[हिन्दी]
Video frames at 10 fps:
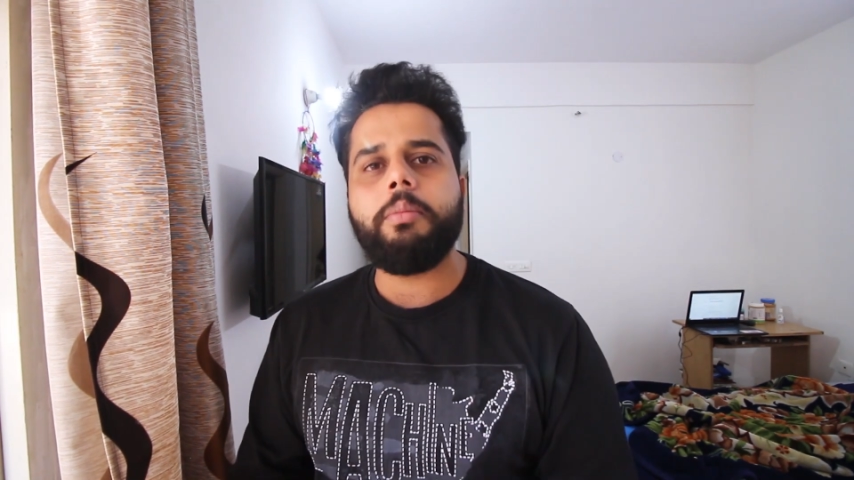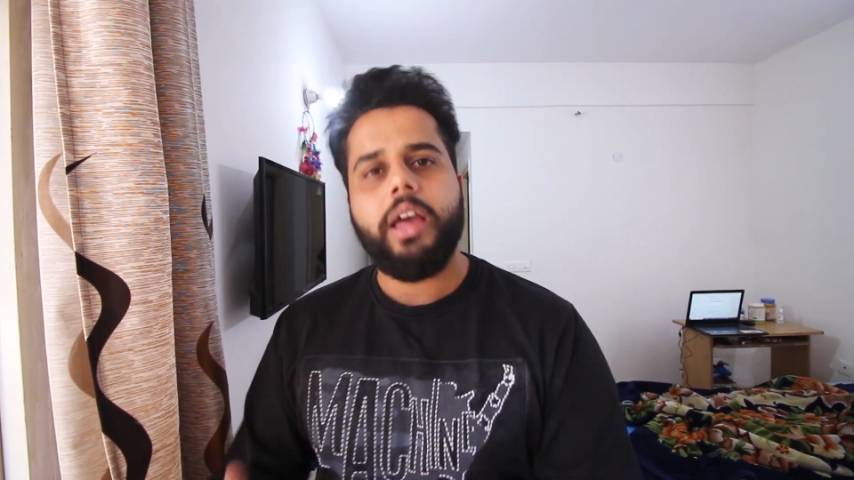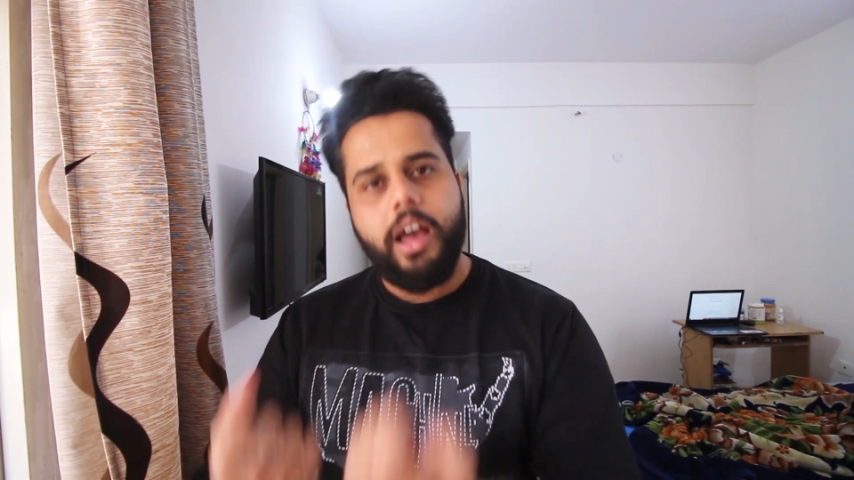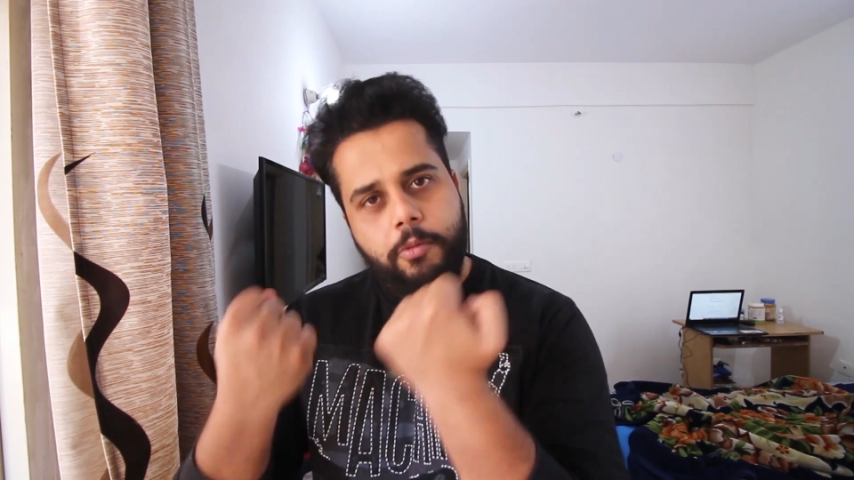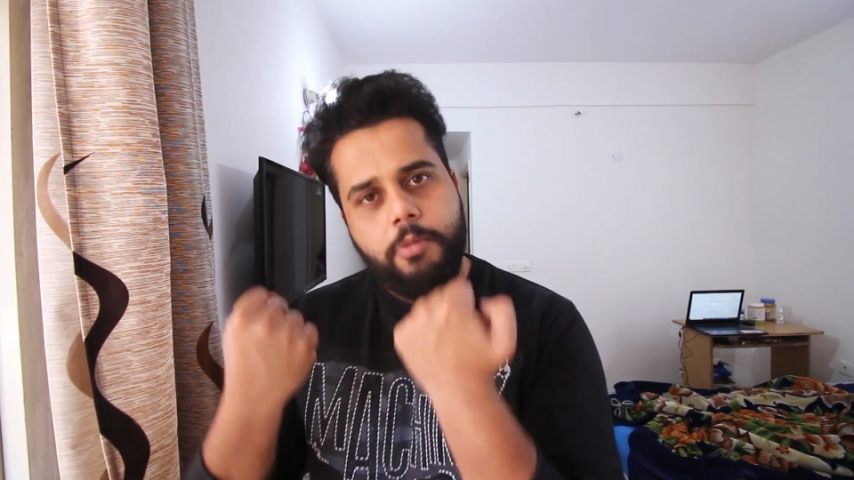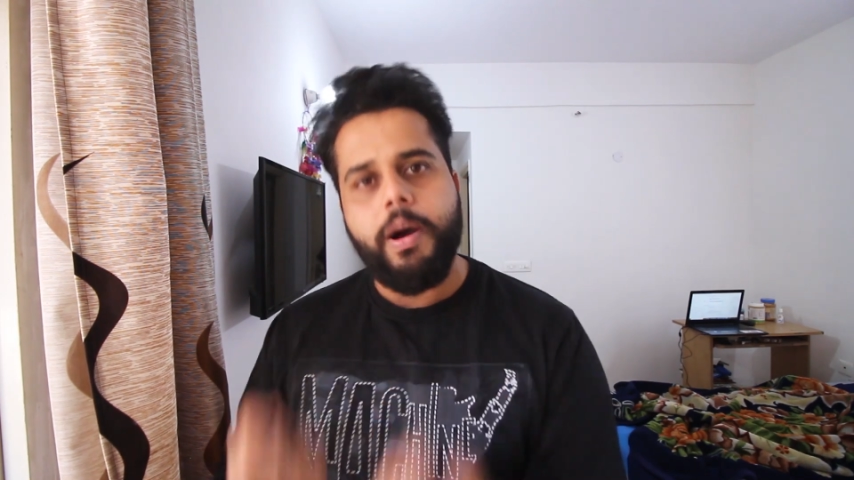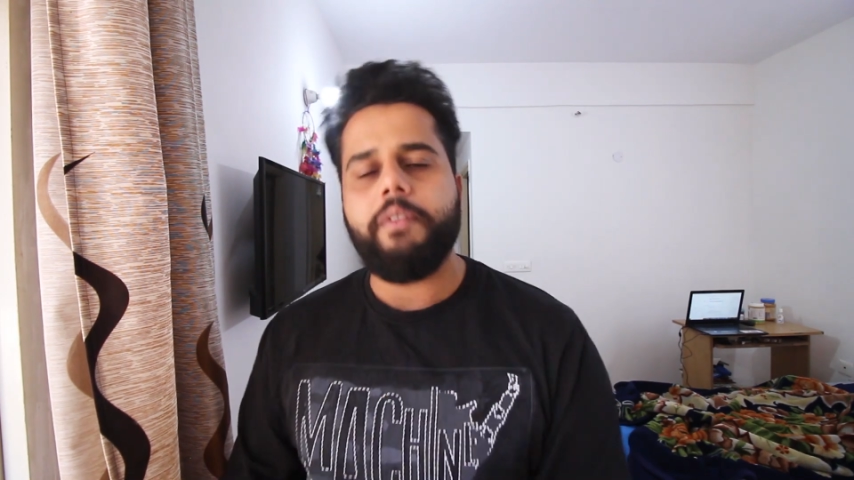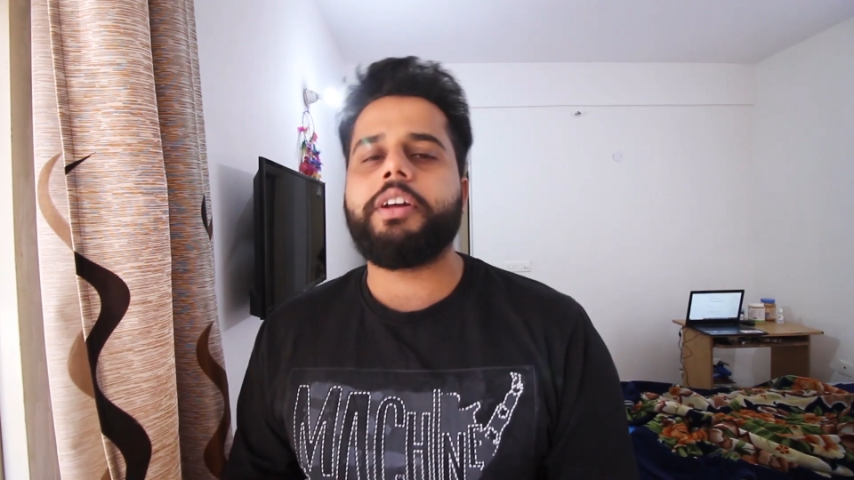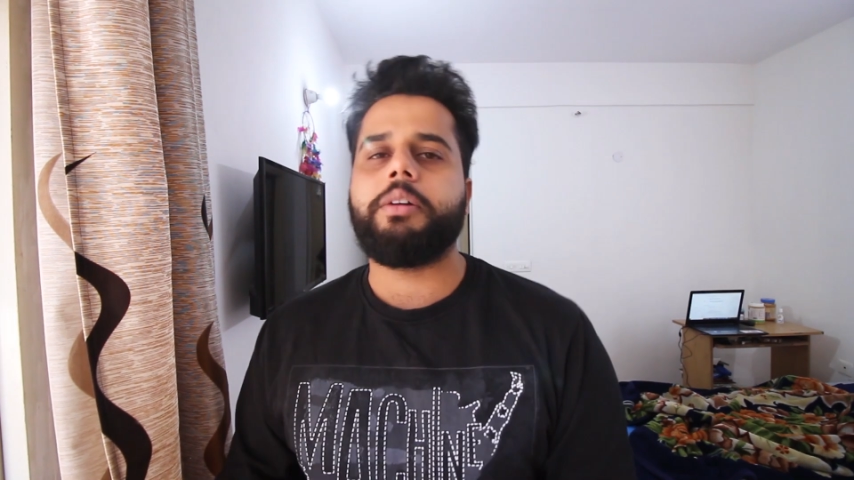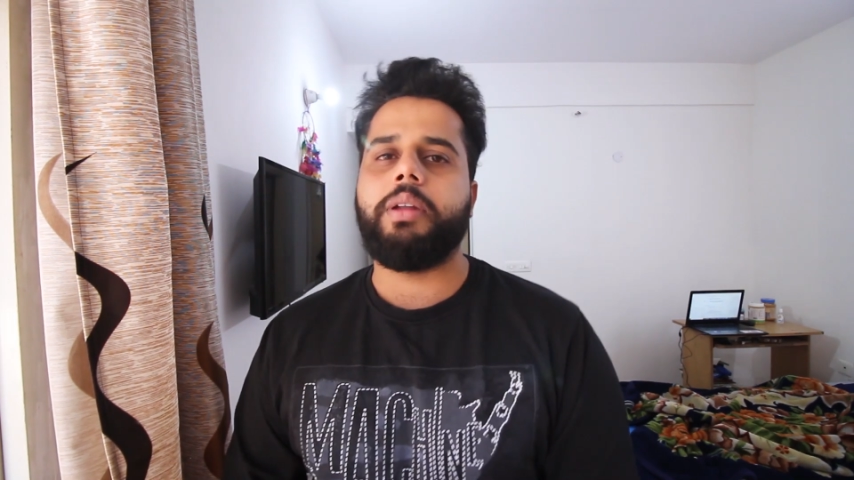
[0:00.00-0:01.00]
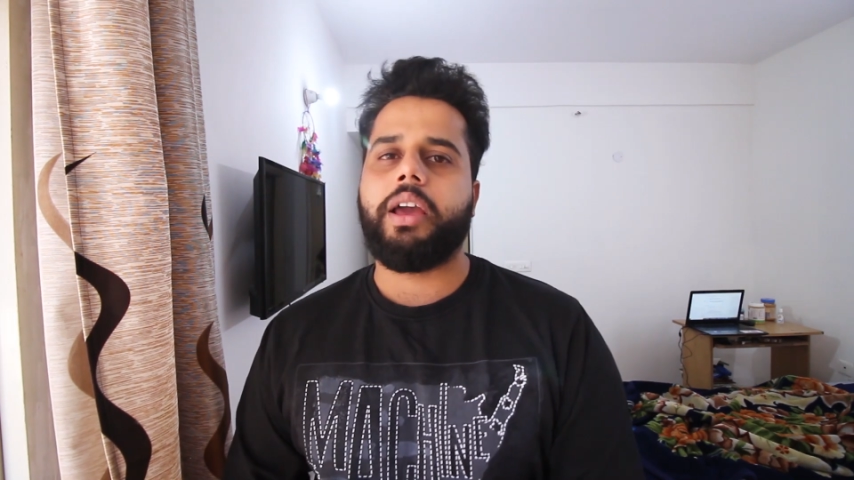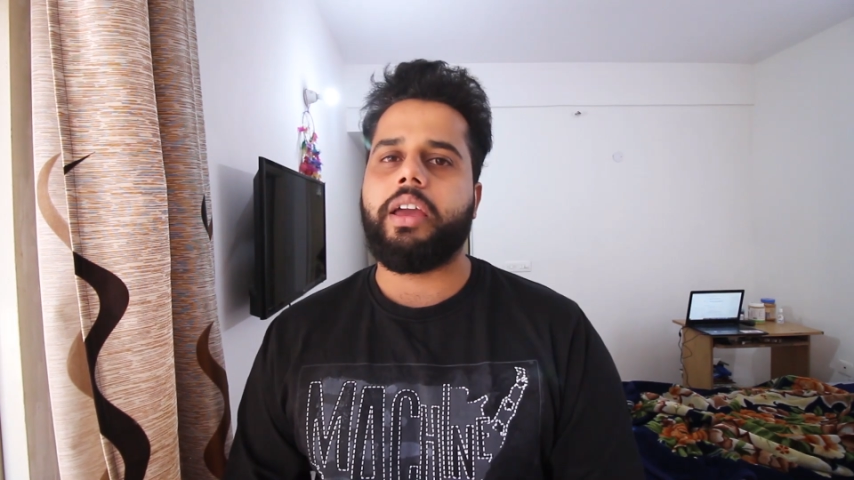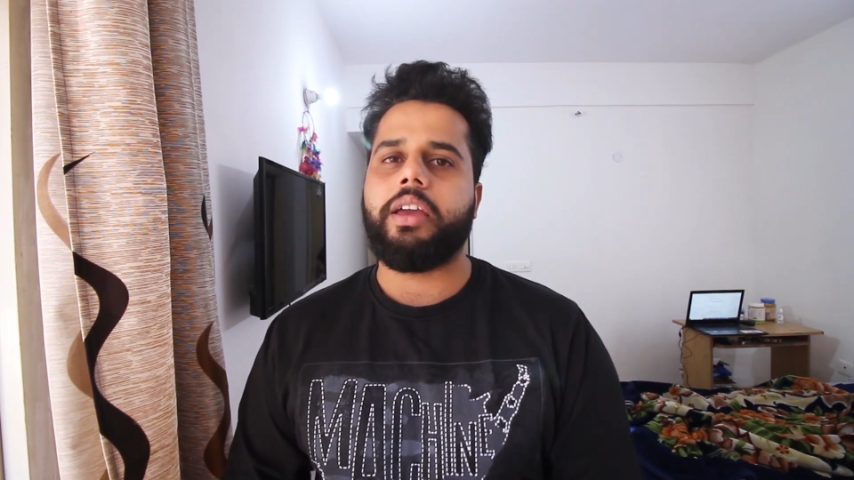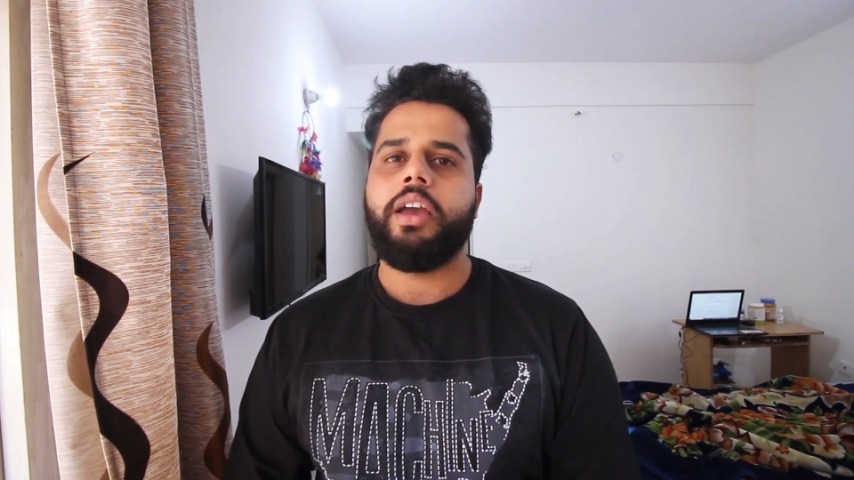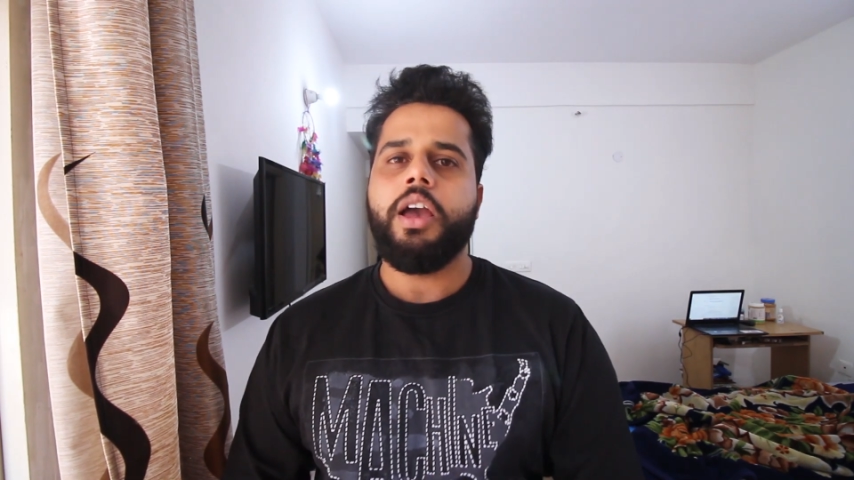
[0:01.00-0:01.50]
कम लगेगा आपको पावर कम
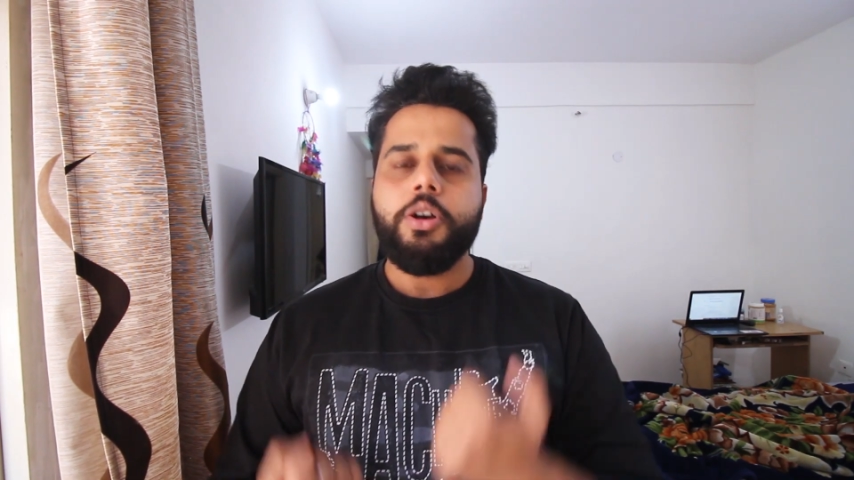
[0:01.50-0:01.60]
लगेगी